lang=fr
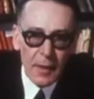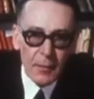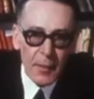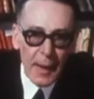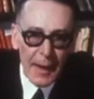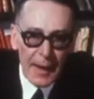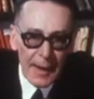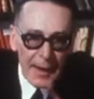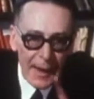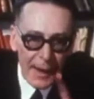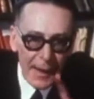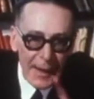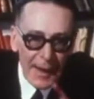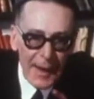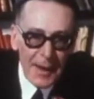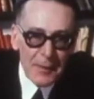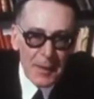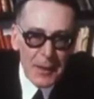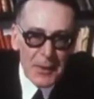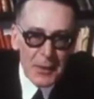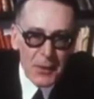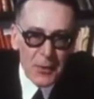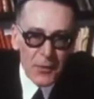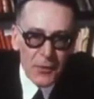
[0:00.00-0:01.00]
Et eh bien, la dernière
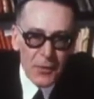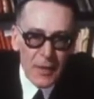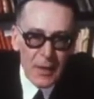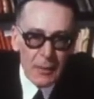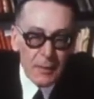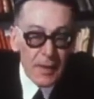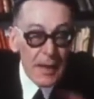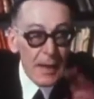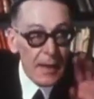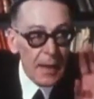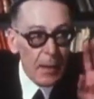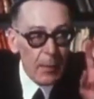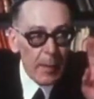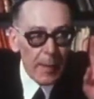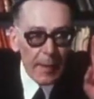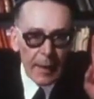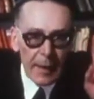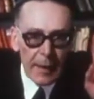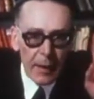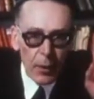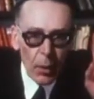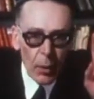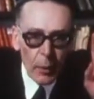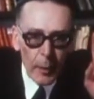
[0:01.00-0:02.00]
image du film, c'est
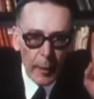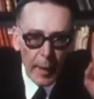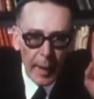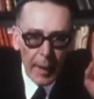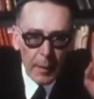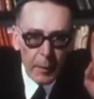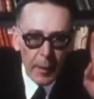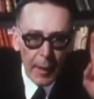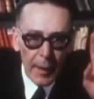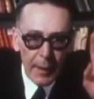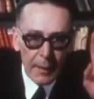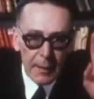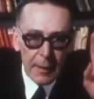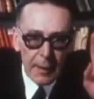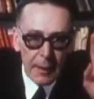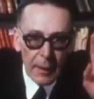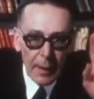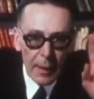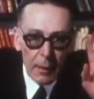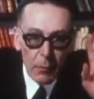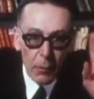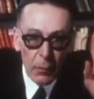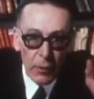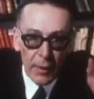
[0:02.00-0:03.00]
Zapata qui reparaît, paraît-il,
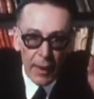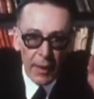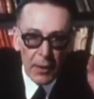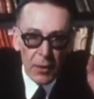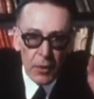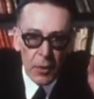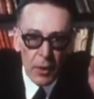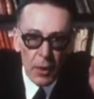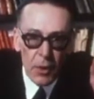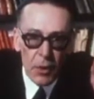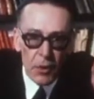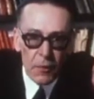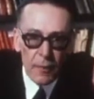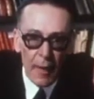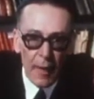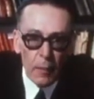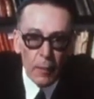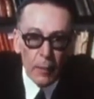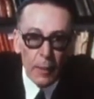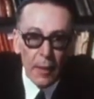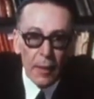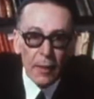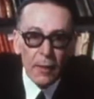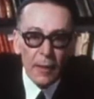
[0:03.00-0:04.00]
dans la montagne sur un
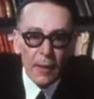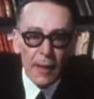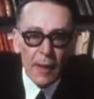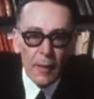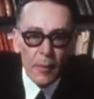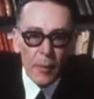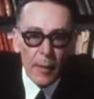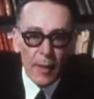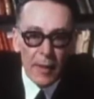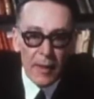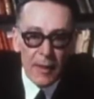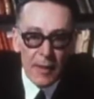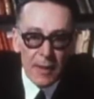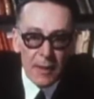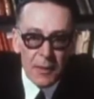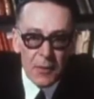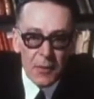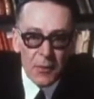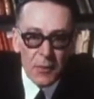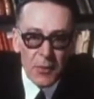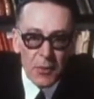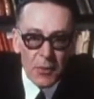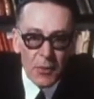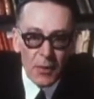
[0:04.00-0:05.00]
cheval blanc et les paysans
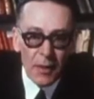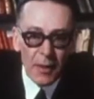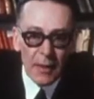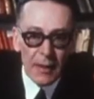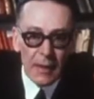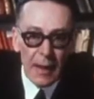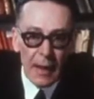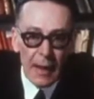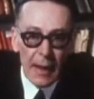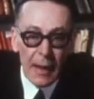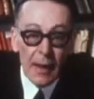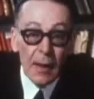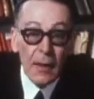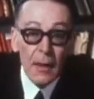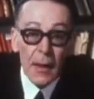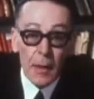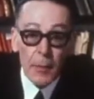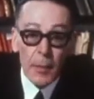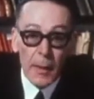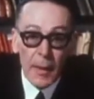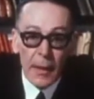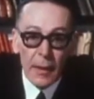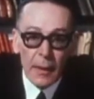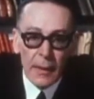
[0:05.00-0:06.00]
sont sûrs qu'il est là.
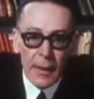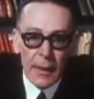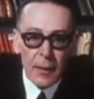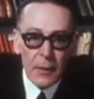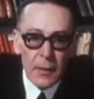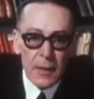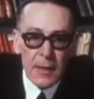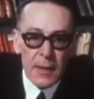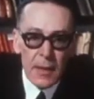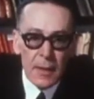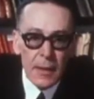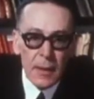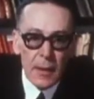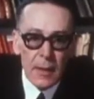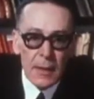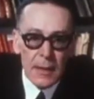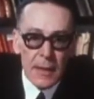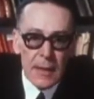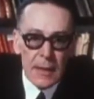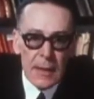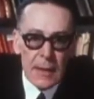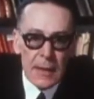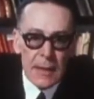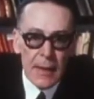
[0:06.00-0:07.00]
Eh bien, en
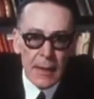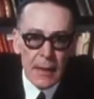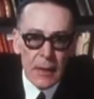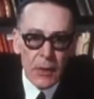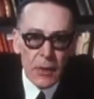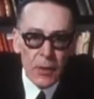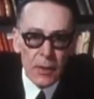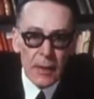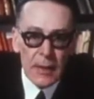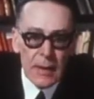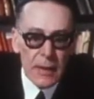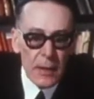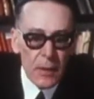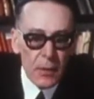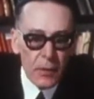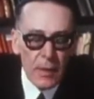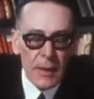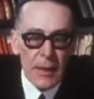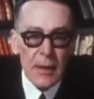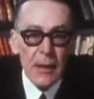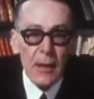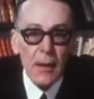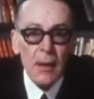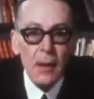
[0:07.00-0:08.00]
1436, il y a des gens qui se sont
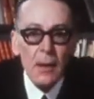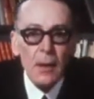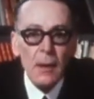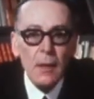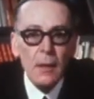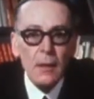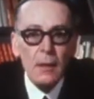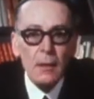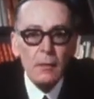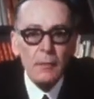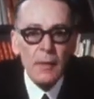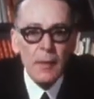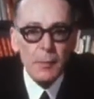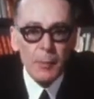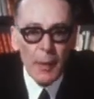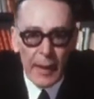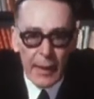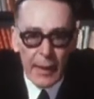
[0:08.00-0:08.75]
dit Il